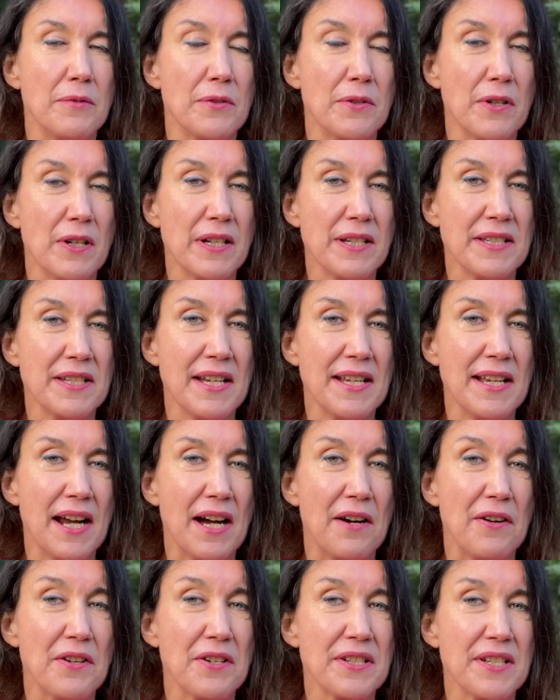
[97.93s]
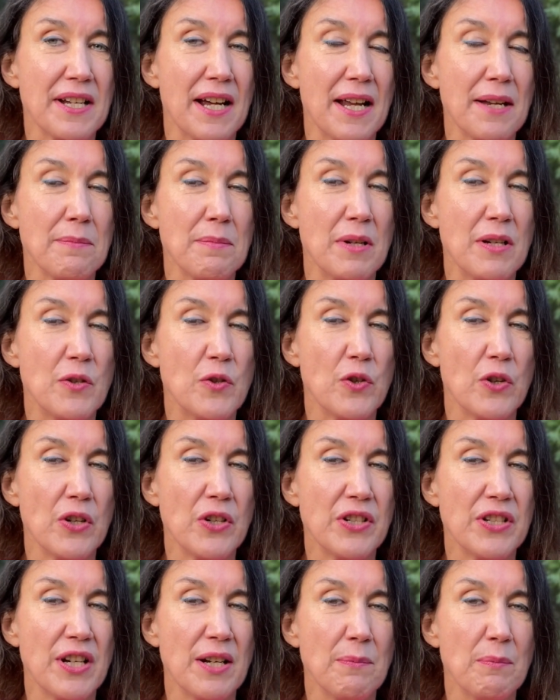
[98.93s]
durch den Ausatmen,
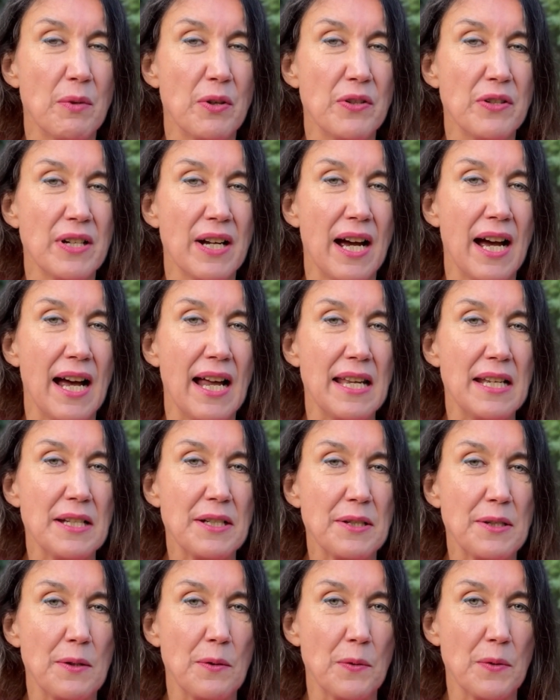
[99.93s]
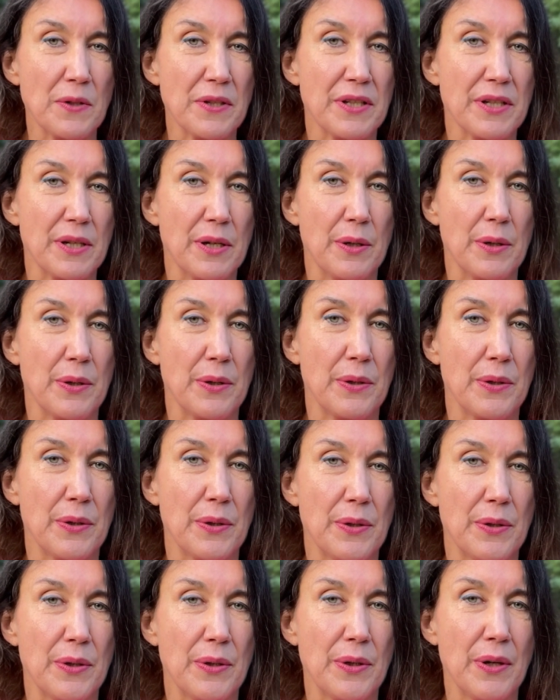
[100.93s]
durch den Mund alles los.
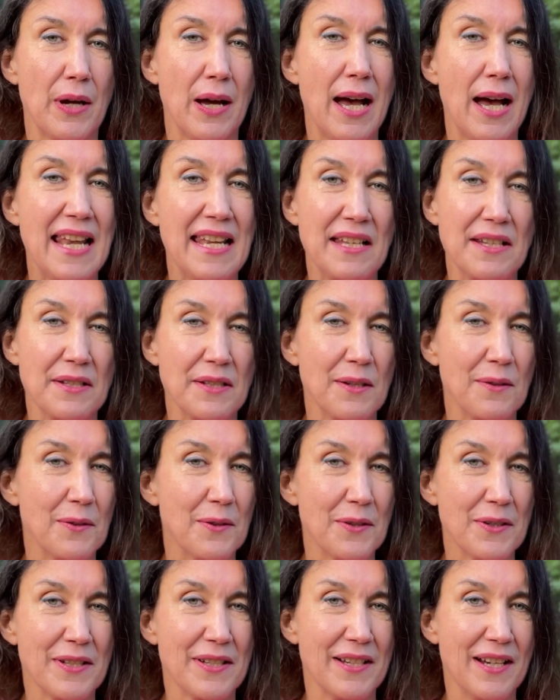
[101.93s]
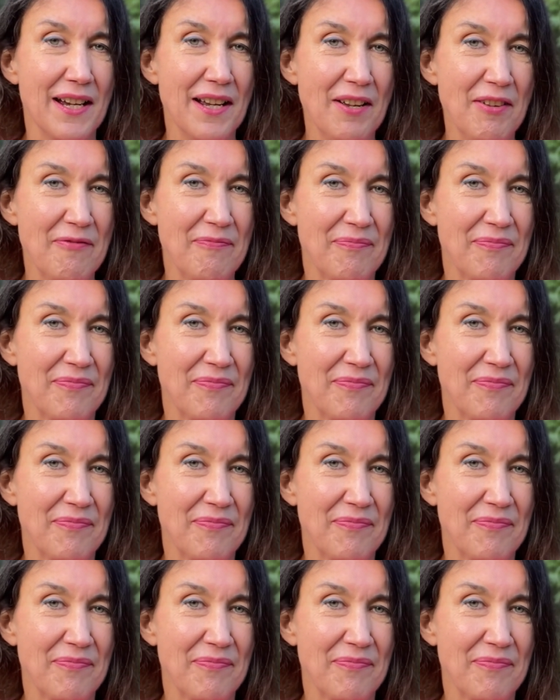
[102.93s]
Alles los, ja?